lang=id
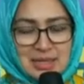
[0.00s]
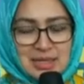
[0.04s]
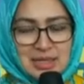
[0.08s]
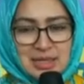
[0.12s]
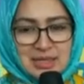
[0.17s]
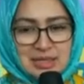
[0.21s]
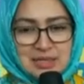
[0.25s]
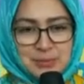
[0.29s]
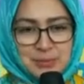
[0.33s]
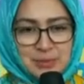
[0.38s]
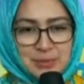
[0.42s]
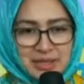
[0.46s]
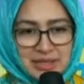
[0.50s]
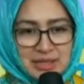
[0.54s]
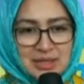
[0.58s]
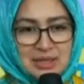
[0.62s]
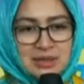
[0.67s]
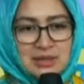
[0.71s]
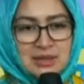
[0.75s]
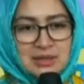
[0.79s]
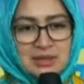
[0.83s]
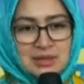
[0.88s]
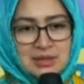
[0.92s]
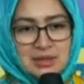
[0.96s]
eh,
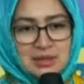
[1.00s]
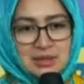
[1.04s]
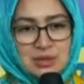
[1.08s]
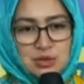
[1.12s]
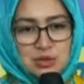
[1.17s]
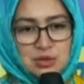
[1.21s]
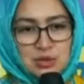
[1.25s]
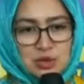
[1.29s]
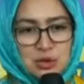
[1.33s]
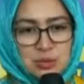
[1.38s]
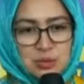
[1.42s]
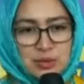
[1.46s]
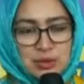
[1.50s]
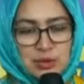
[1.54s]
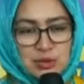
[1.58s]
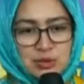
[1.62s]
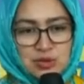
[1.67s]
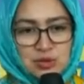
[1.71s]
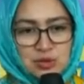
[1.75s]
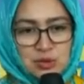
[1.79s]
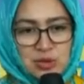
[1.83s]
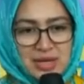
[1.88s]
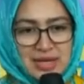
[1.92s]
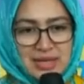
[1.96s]
sprint untuk
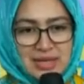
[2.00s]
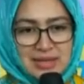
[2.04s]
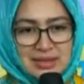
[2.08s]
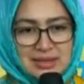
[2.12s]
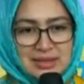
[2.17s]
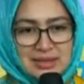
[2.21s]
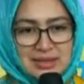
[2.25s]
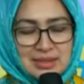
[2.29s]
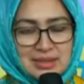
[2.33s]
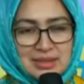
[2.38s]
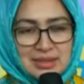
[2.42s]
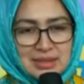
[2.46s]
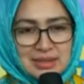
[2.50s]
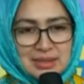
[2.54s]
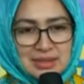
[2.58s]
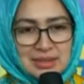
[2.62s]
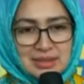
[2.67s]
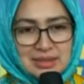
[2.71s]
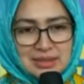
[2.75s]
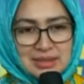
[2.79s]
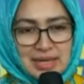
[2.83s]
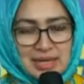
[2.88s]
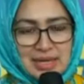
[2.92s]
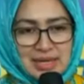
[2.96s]
pengusungan
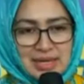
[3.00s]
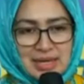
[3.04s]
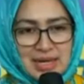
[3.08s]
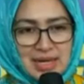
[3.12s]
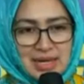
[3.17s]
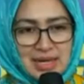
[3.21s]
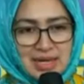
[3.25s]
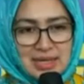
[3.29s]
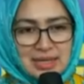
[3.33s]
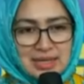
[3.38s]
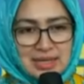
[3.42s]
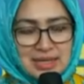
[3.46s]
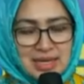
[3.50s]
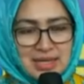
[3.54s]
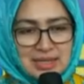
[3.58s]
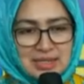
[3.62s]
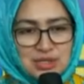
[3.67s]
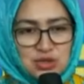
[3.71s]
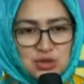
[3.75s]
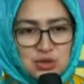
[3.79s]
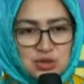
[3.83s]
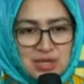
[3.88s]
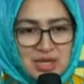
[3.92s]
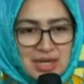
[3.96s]
eh, saya
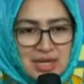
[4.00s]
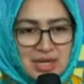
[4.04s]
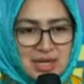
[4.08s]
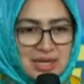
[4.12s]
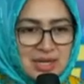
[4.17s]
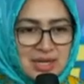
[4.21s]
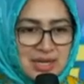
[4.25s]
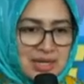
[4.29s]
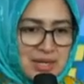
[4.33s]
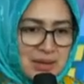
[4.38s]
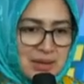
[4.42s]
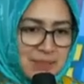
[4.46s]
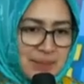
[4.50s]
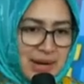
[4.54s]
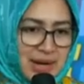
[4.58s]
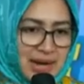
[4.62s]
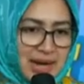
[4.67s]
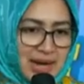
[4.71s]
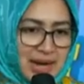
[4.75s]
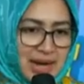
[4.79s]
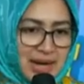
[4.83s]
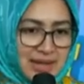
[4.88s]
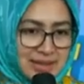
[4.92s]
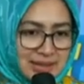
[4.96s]
dan juga
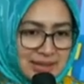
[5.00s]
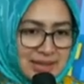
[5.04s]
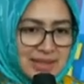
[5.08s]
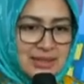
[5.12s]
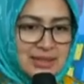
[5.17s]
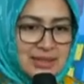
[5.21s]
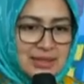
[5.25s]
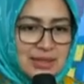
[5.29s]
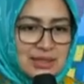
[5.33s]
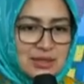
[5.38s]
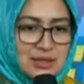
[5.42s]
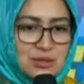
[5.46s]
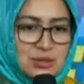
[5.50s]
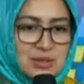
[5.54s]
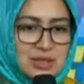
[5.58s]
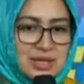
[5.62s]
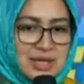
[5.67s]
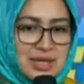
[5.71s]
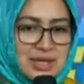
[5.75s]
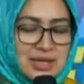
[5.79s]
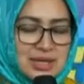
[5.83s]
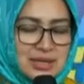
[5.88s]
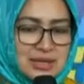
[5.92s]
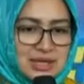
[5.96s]
Pak Ade
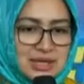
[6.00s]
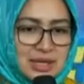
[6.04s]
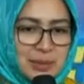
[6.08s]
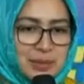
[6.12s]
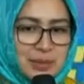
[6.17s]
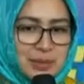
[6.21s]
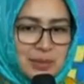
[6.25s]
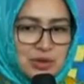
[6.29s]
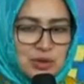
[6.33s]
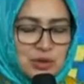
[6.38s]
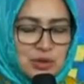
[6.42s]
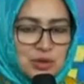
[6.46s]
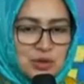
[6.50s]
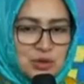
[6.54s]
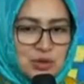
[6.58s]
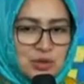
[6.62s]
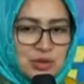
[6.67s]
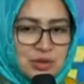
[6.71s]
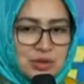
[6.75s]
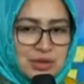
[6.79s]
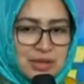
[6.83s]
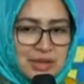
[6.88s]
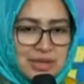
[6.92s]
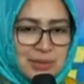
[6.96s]
tentunya, tetapi waktu
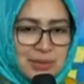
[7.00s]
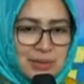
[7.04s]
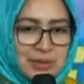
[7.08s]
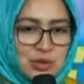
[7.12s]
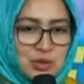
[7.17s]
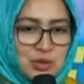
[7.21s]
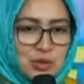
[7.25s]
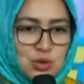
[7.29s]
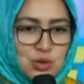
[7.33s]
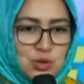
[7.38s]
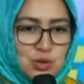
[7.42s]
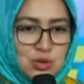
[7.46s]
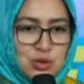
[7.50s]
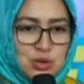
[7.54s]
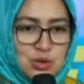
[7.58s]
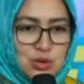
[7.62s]
itu kita menunggu